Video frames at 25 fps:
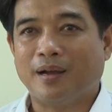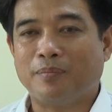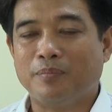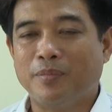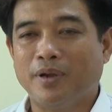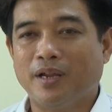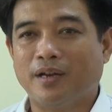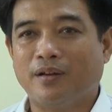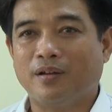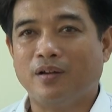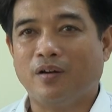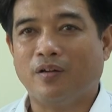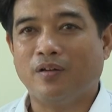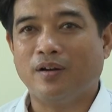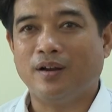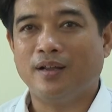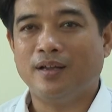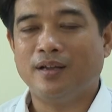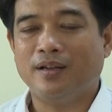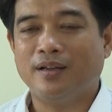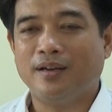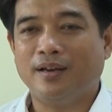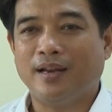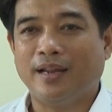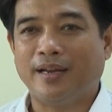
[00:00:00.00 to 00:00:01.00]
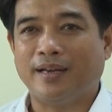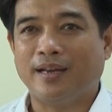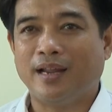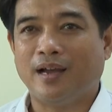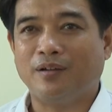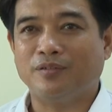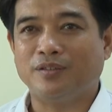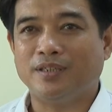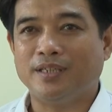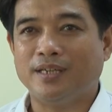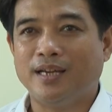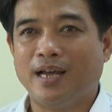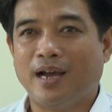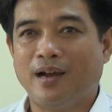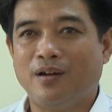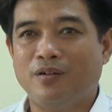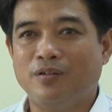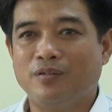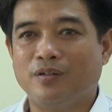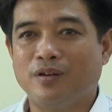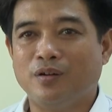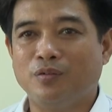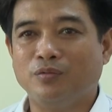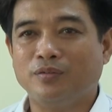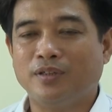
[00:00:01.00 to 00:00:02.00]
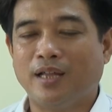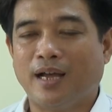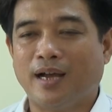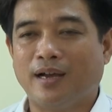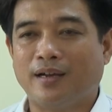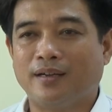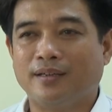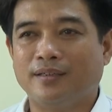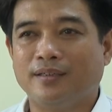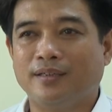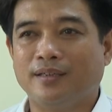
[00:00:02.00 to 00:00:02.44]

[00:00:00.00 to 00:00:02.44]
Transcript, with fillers: đặc biệt đó là lãnh đạo chỉ đạo công tác